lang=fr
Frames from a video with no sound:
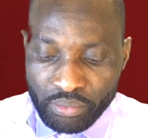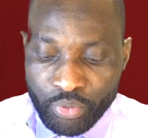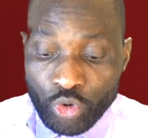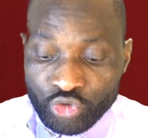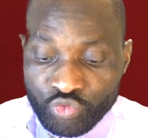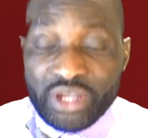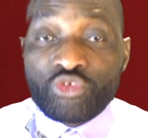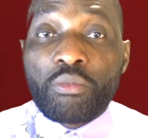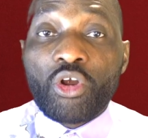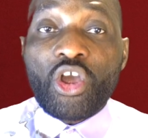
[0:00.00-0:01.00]
pour jouir
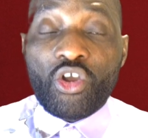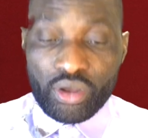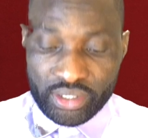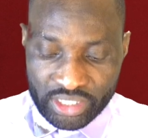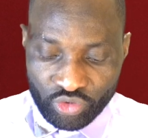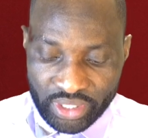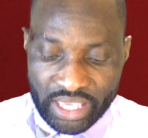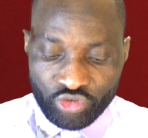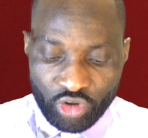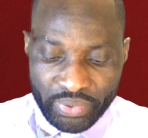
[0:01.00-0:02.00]
du bonheur C'est une
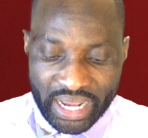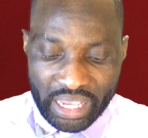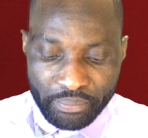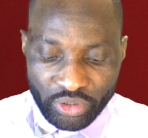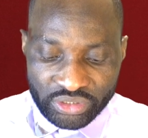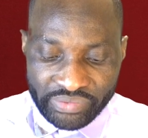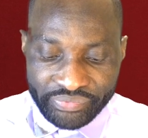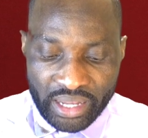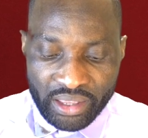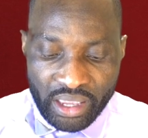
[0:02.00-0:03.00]
question. Puis la réponse eh
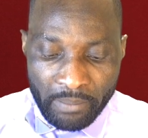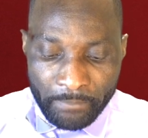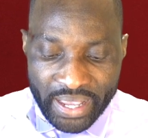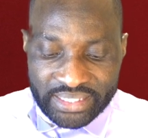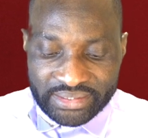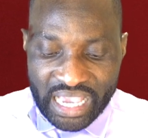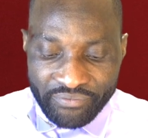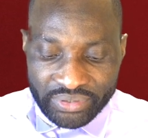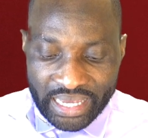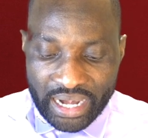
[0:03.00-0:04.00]
bien,
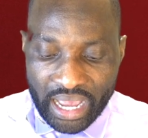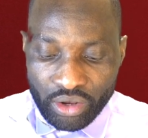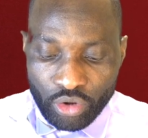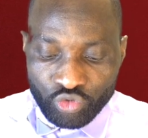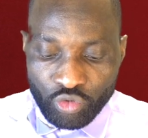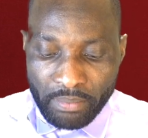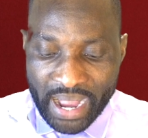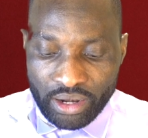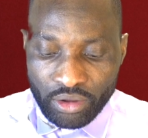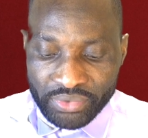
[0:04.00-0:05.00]
préserve ta langue du
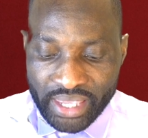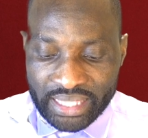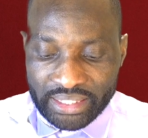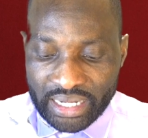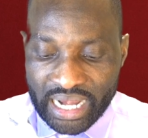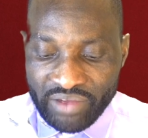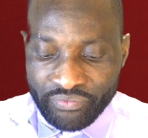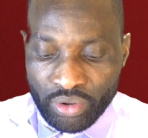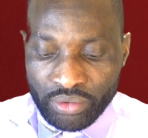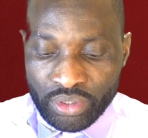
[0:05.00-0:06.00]
mal et tes
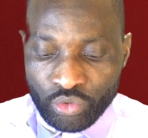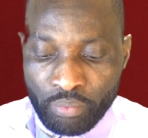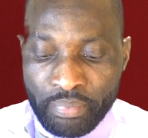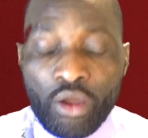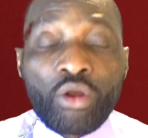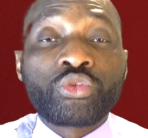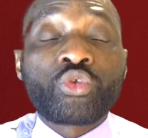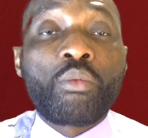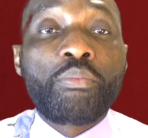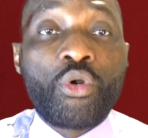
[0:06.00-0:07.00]
lèvres de paroles
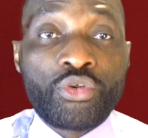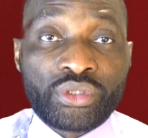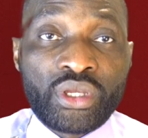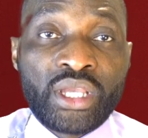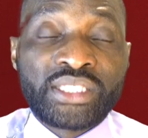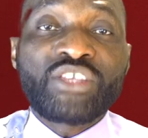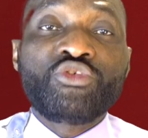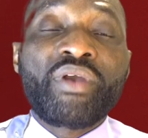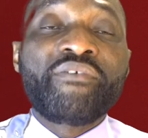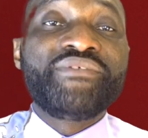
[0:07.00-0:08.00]
trompeuses. Si
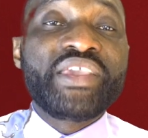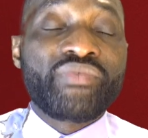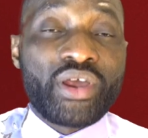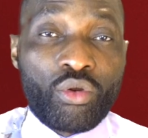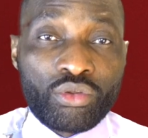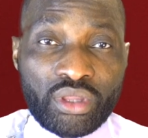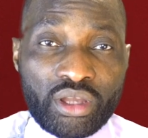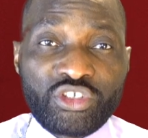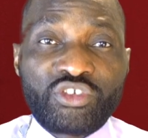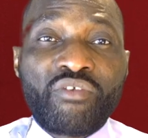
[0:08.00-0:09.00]
tu veux vivre
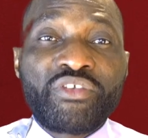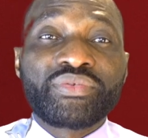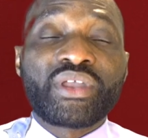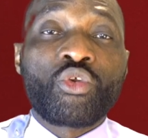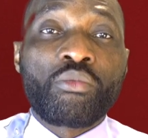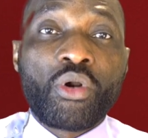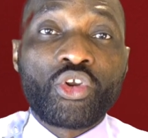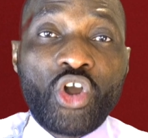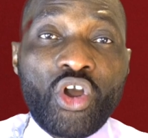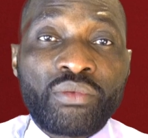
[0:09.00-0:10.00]
longtemps, si tu veux vivre dans le
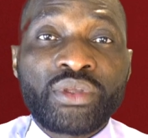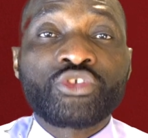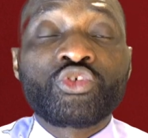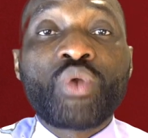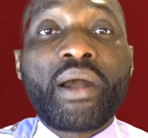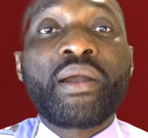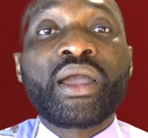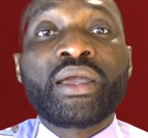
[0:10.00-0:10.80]
bonheur, tu dois